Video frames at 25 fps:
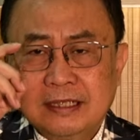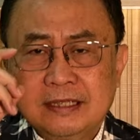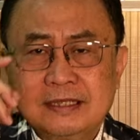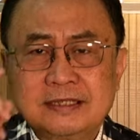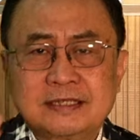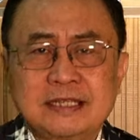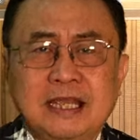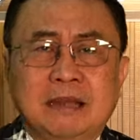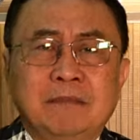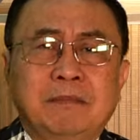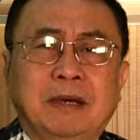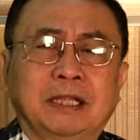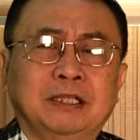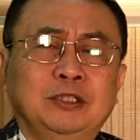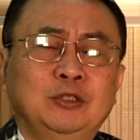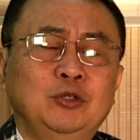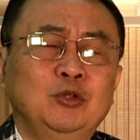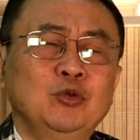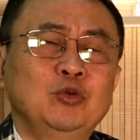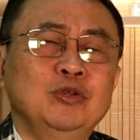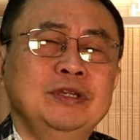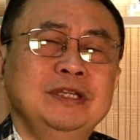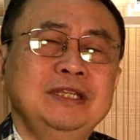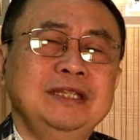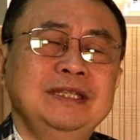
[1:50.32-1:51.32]
Sahabat
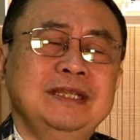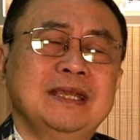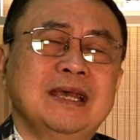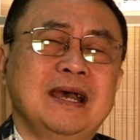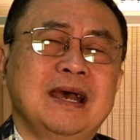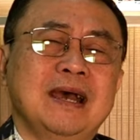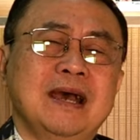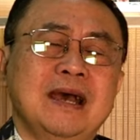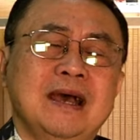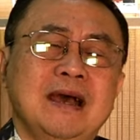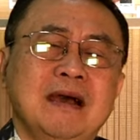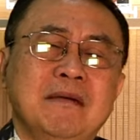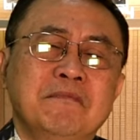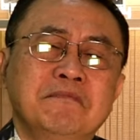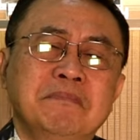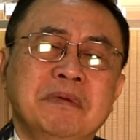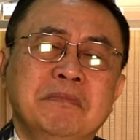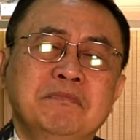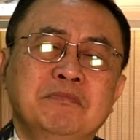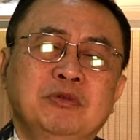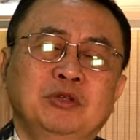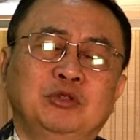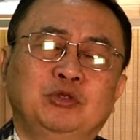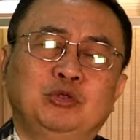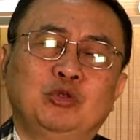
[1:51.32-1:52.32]
dunia
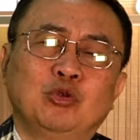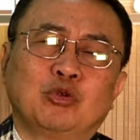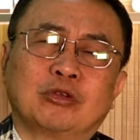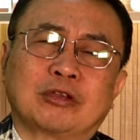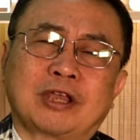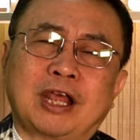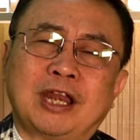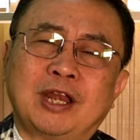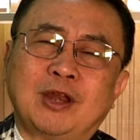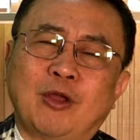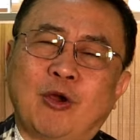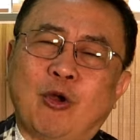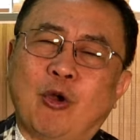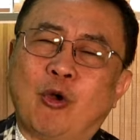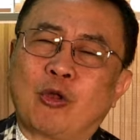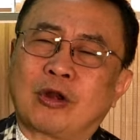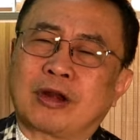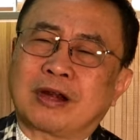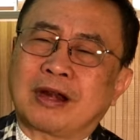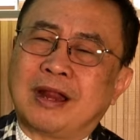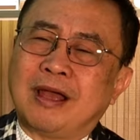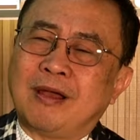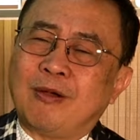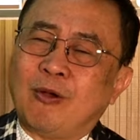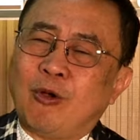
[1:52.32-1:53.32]
membutuhkan
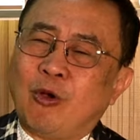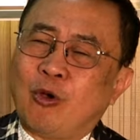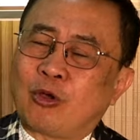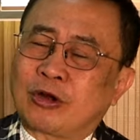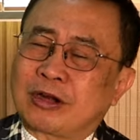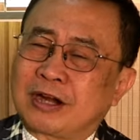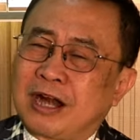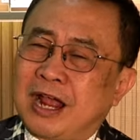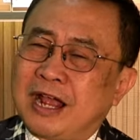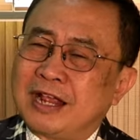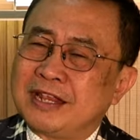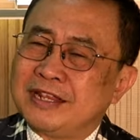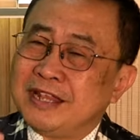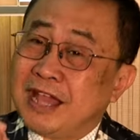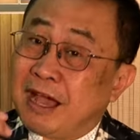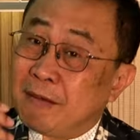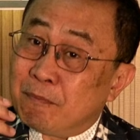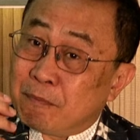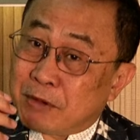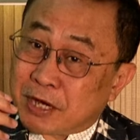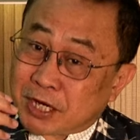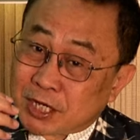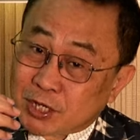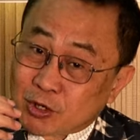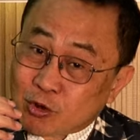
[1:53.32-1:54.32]
orang-orang
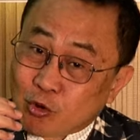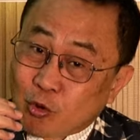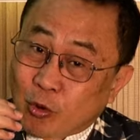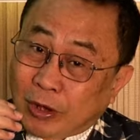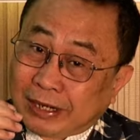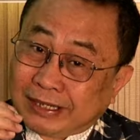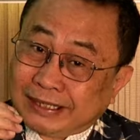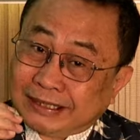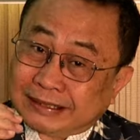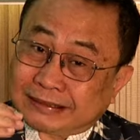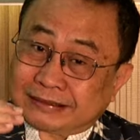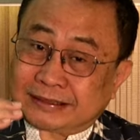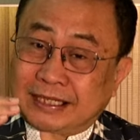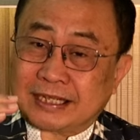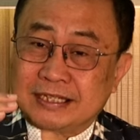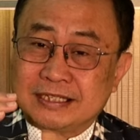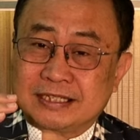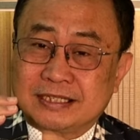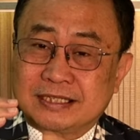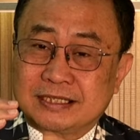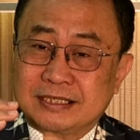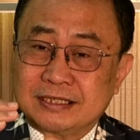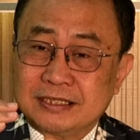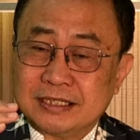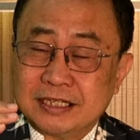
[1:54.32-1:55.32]
yang
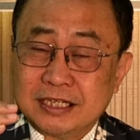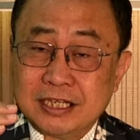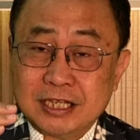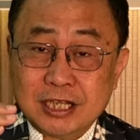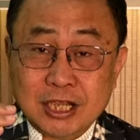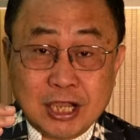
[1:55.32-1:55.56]
berkualitas,